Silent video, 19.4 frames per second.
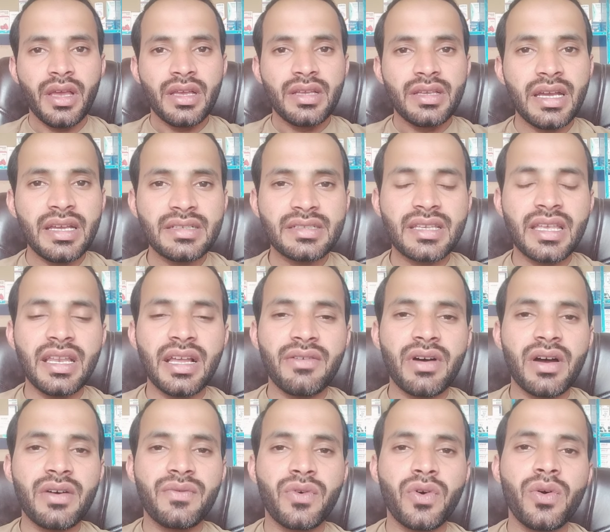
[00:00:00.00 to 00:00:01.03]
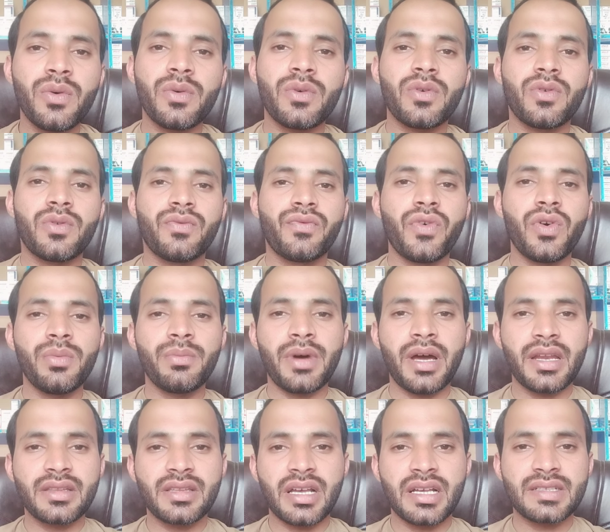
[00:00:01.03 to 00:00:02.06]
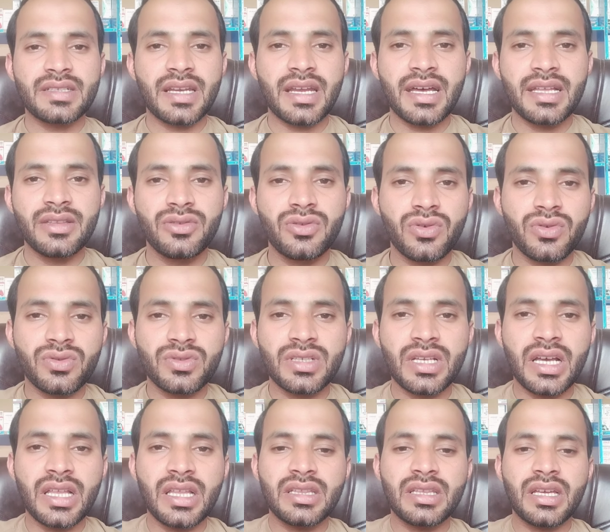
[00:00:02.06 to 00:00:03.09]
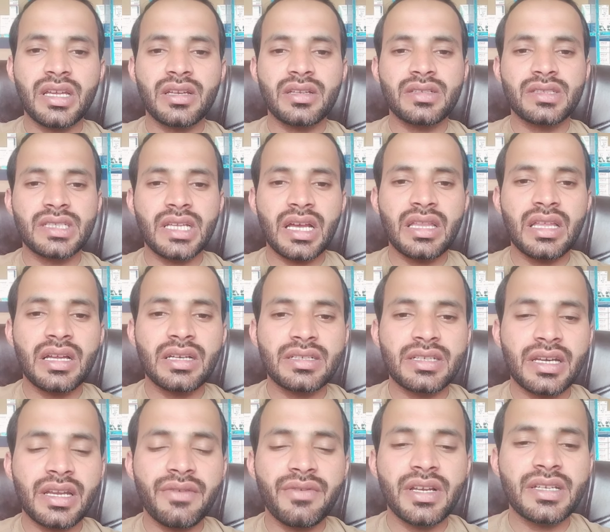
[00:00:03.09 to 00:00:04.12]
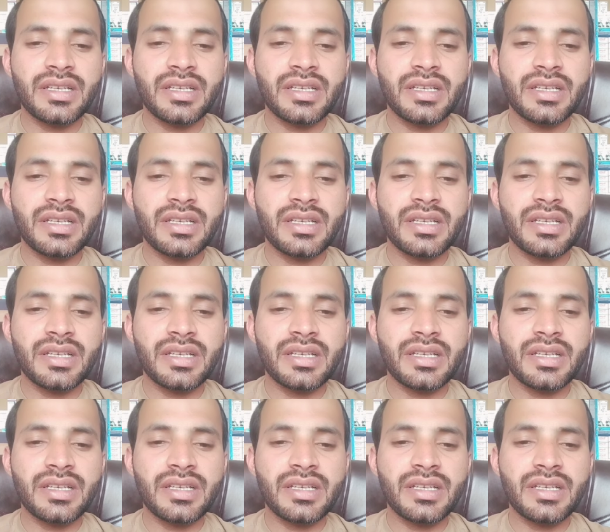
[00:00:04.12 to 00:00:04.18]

या इसके अलावा वो वो मर्द हजरात जो ज़्यादातर ज़्यादा ट्रैवल